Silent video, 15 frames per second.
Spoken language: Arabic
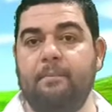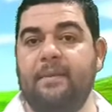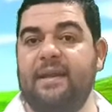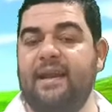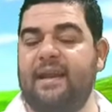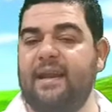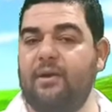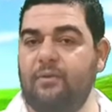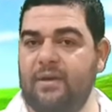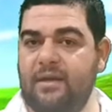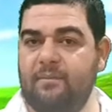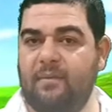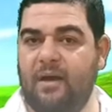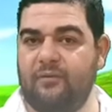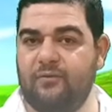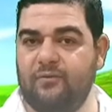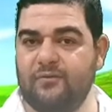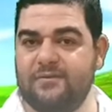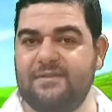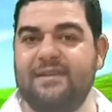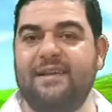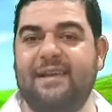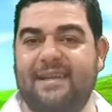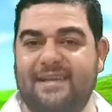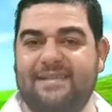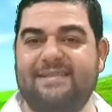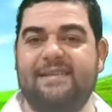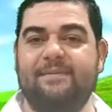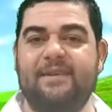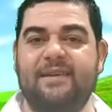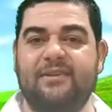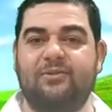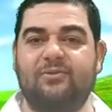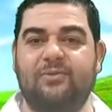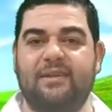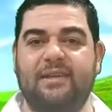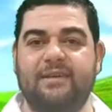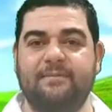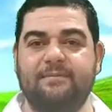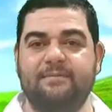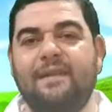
من اللوح المحفوظ إلى السماء الدنيا